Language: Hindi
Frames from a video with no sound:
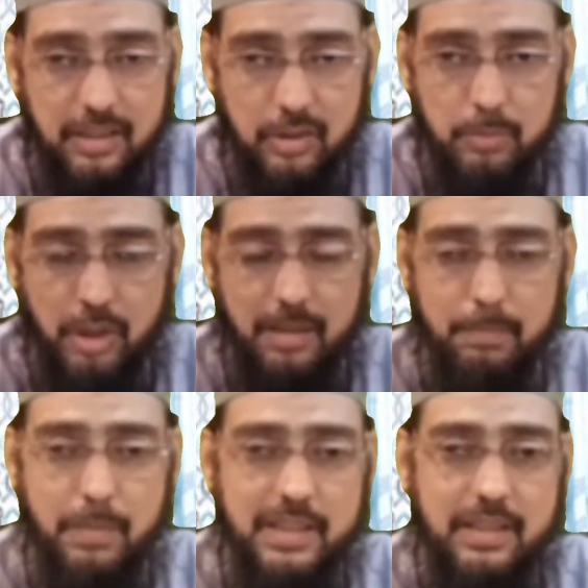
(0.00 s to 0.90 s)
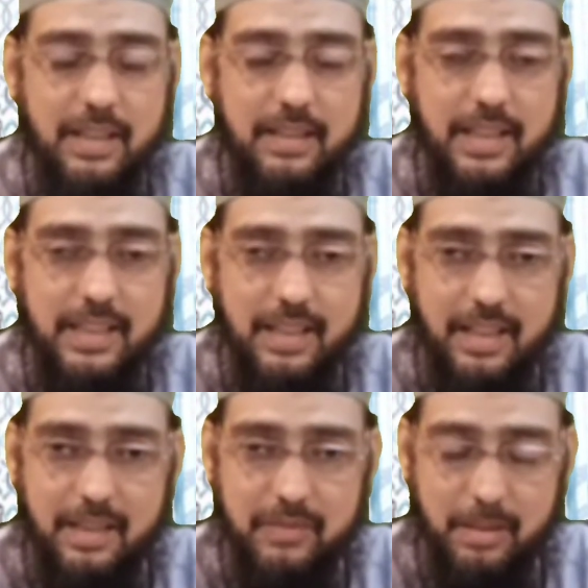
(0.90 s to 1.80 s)
क्यों मोहब्बत करते हैं
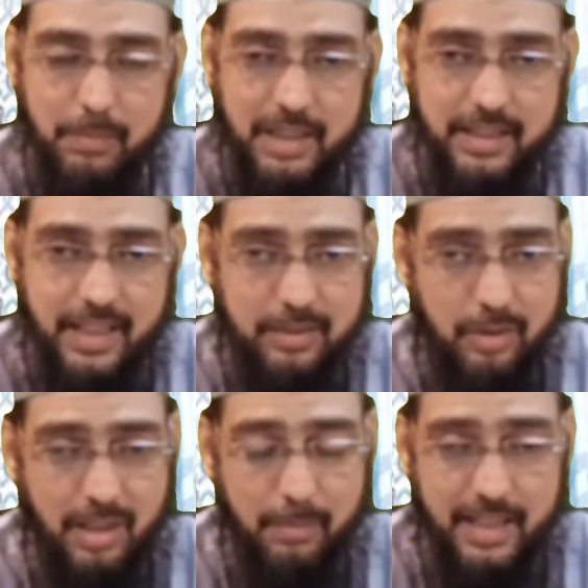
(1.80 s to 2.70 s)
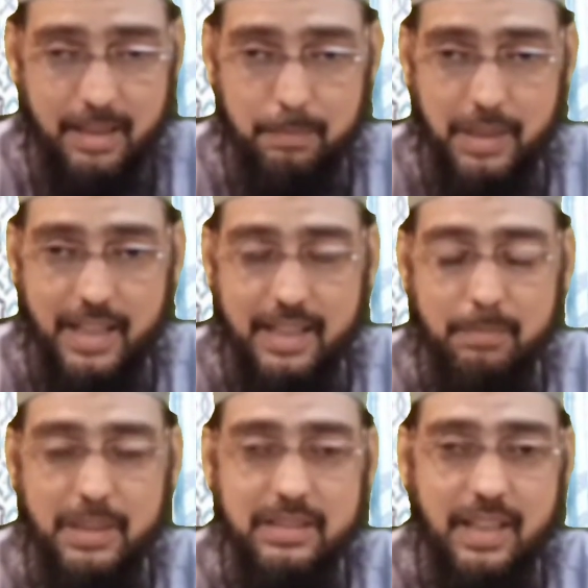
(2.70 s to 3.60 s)
अल्लाह फरमाता है जो हमारा प्यारा
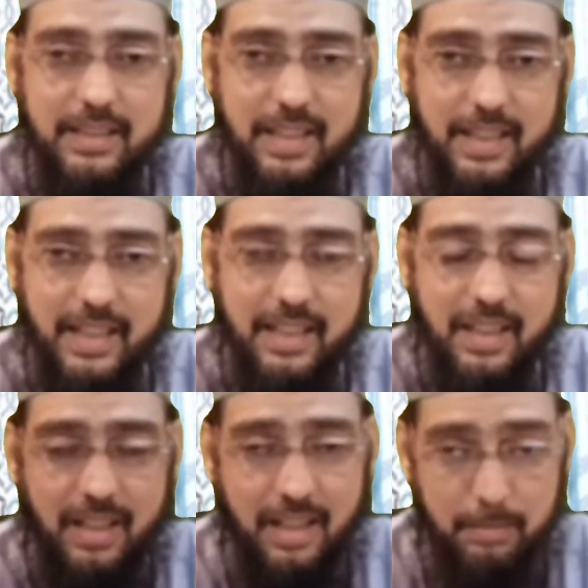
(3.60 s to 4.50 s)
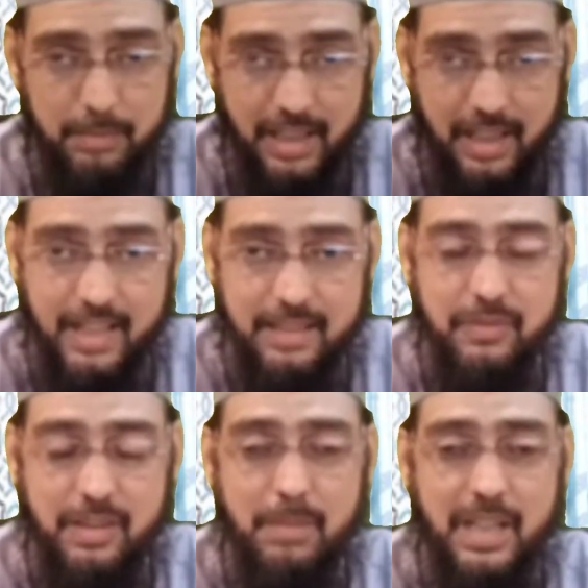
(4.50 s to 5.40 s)
बन जाता है हम ऐलान
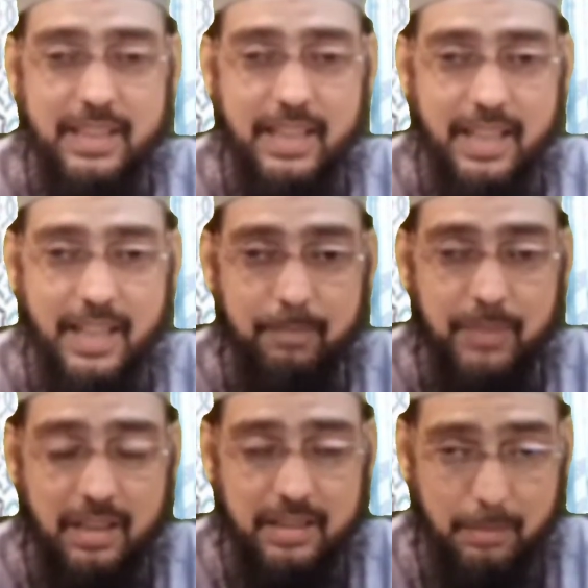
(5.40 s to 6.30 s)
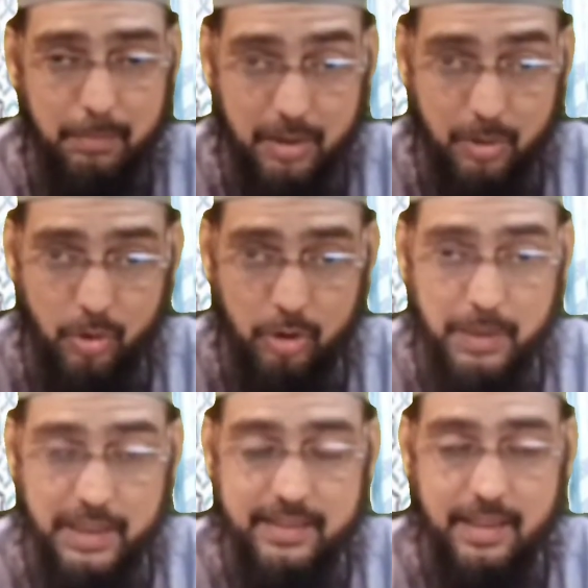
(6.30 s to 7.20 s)
फरमाते हैं कि मखलूक
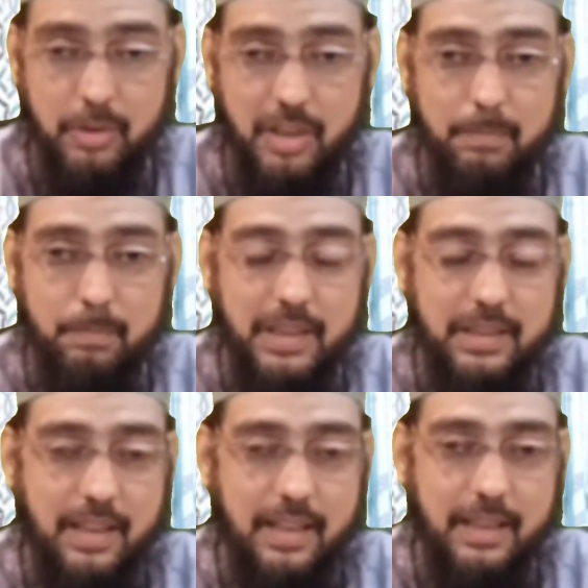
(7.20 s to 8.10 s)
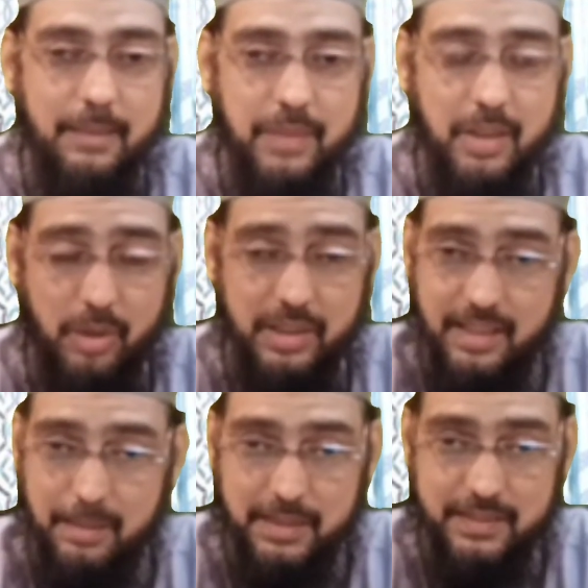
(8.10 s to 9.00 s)
भी इससे मोहब्बत करें और
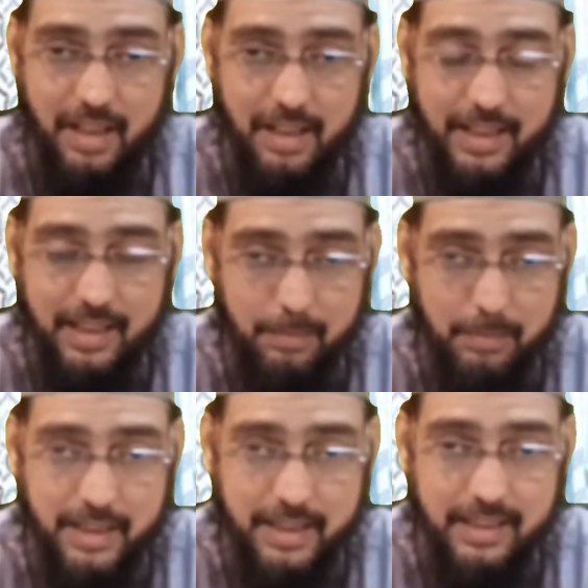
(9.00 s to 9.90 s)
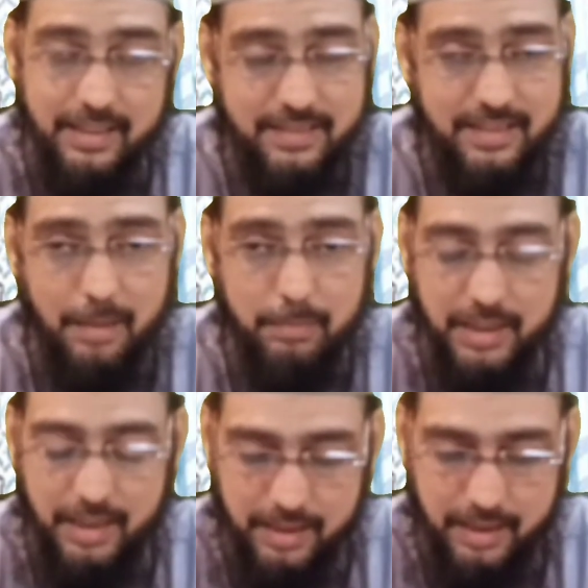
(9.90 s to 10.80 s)
इसकी मिसालें हमारे
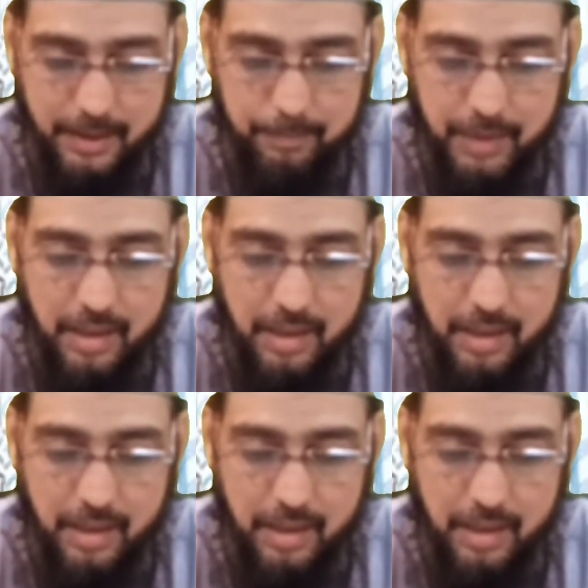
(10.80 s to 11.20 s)
सामने हैं